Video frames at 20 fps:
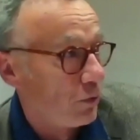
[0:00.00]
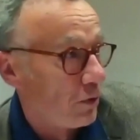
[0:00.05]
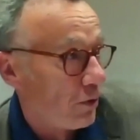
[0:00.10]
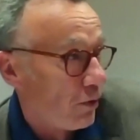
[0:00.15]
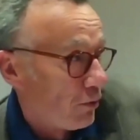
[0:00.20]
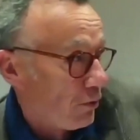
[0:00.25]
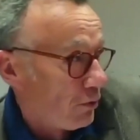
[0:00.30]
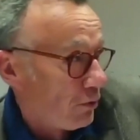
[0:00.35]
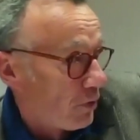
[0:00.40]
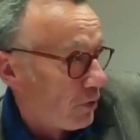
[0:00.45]
ne
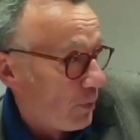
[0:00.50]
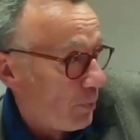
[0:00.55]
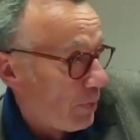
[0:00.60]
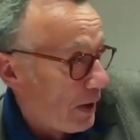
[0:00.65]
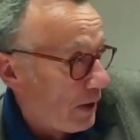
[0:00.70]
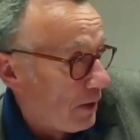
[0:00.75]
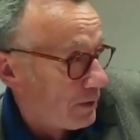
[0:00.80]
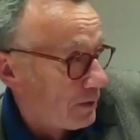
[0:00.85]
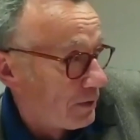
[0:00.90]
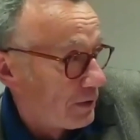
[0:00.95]
rencontre
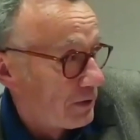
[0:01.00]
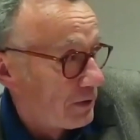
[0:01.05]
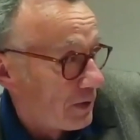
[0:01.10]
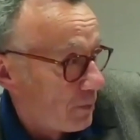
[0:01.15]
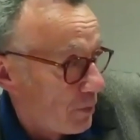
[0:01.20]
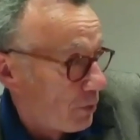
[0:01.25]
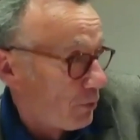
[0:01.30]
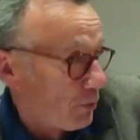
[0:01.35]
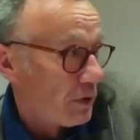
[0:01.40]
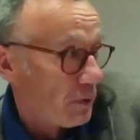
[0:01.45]
pas
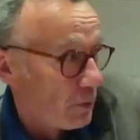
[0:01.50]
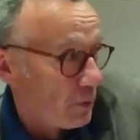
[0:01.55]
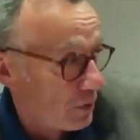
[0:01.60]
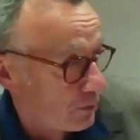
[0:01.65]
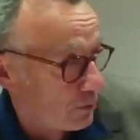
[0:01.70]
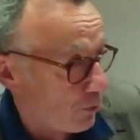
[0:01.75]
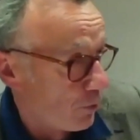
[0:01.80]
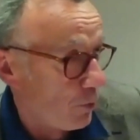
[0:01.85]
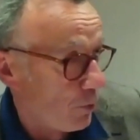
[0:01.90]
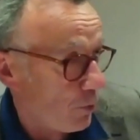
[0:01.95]
nécessairement, contrairement à
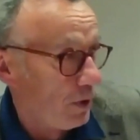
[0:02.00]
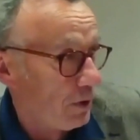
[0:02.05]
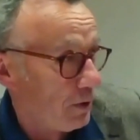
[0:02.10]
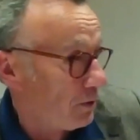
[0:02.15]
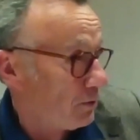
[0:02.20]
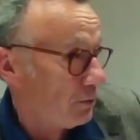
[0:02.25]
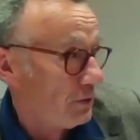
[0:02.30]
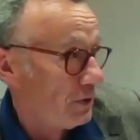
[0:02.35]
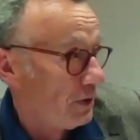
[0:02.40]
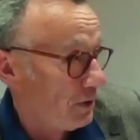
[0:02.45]
ce qu'on croit dans la
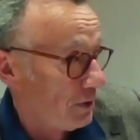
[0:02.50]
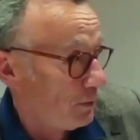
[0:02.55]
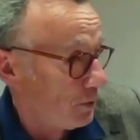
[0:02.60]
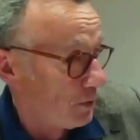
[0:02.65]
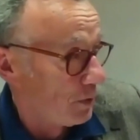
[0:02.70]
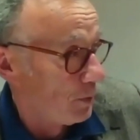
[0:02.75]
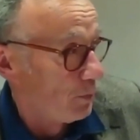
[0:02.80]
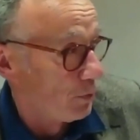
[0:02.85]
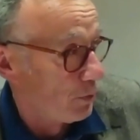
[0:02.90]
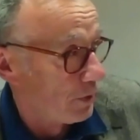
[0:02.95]
société
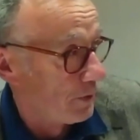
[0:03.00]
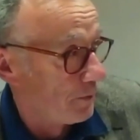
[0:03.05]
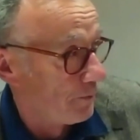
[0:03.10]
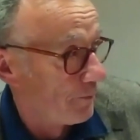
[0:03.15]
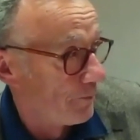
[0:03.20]
contemporaine.